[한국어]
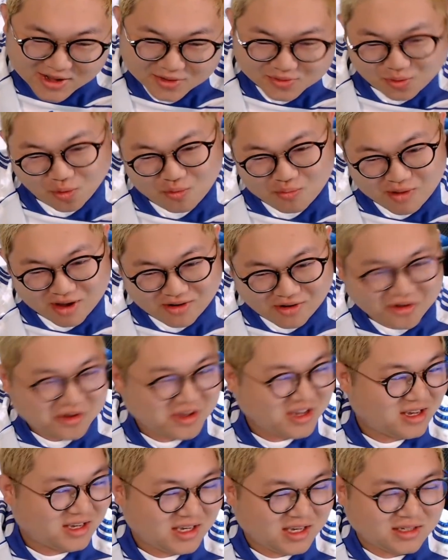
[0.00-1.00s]
녹음만
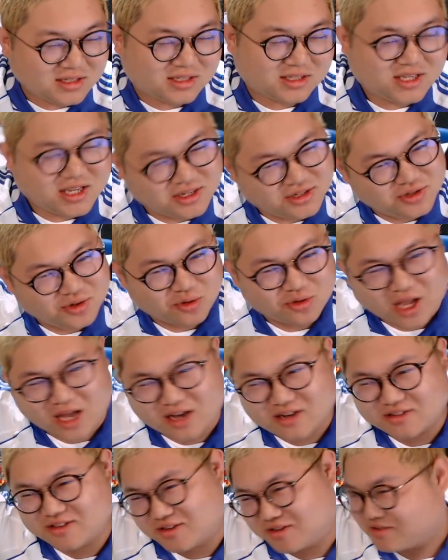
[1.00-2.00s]
거의 is this로
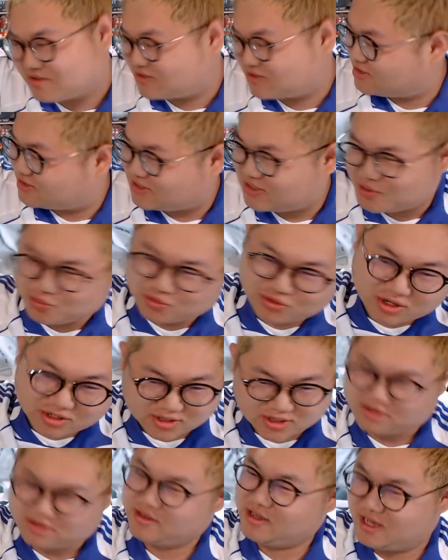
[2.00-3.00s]
다 끝내요
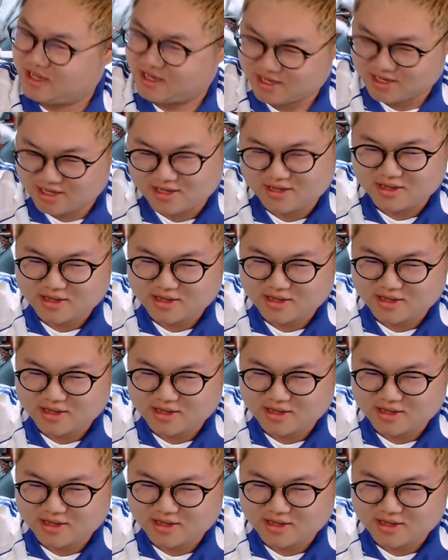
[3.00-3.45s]
씹었겠어요 예